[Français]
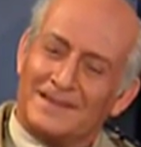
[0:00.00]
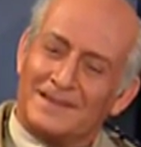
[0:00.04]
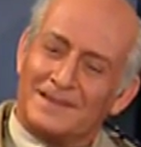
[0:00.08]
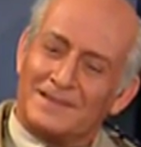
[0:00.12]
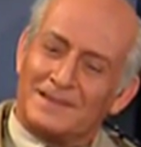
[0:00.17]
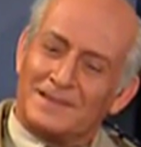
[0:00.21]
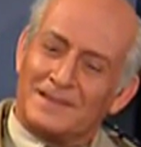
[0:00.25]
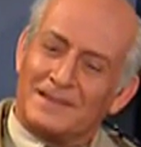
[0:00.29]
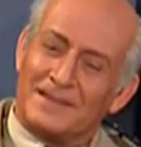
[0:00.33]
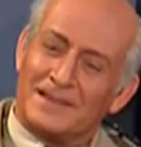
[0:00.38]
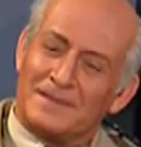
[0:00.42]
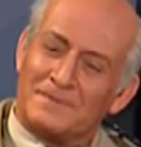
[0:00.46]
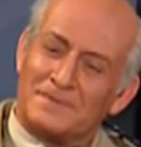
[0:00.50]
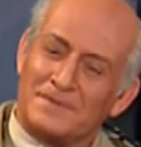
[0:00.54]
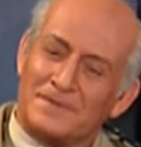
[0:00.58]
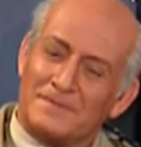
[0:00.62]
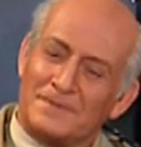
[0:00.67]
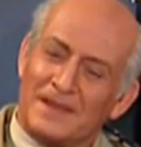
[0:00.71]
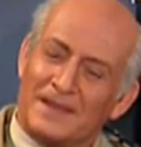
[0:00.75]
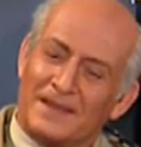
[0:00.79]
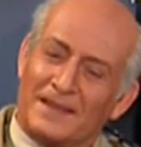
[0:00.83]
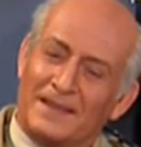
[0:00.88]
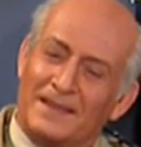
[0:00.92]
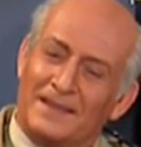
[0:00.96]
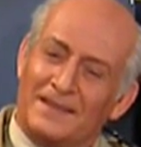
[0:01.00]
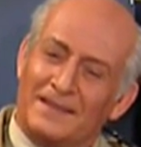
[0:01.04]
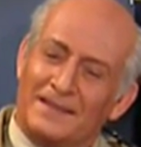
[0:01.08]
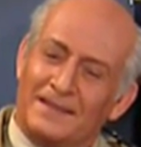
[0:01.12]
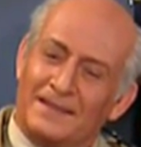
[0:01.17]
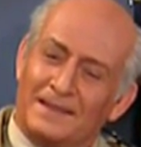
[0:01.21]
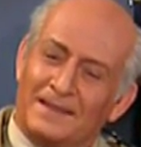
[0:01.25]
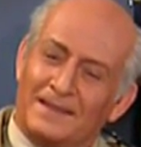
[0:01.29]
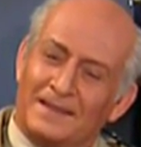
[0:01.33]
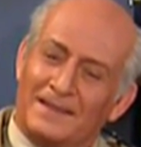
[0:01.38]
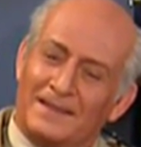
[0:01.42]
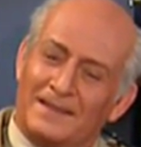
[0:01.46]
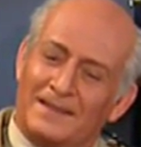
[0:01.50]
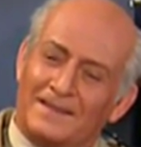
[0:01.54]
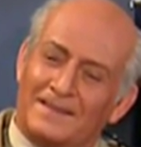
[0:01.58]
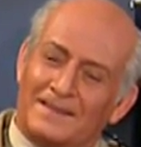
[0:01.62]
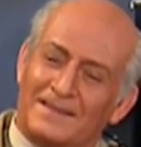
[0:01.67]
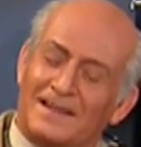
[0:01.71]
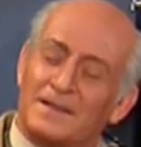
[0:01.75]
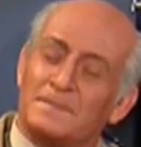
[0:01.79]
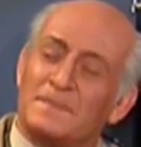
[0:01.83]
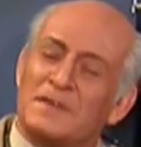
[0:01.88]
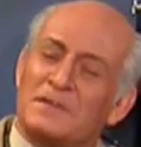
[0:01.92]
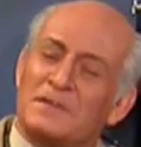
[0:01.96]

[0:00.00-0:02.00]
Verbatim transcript: Dans le gendarme se marie. C'est le